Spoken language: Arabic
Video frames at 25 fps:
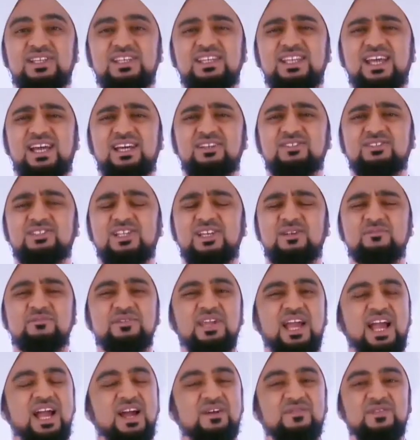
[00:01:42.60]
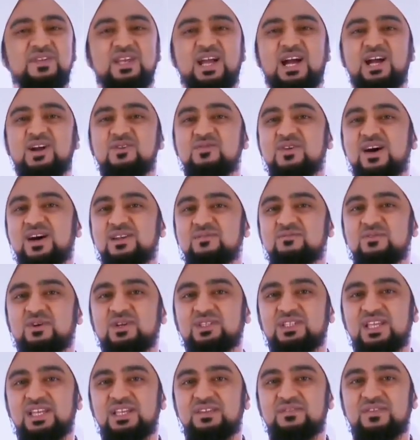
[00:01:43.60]
الله عليه وسلم دعا في أحوال
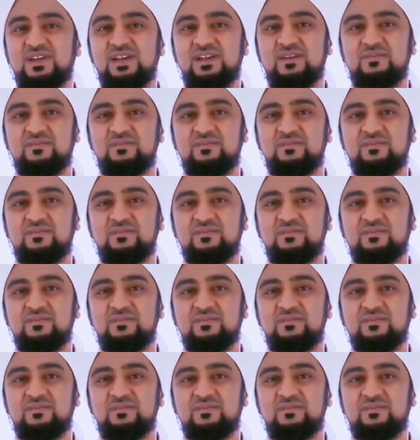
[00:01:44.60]
مختلفة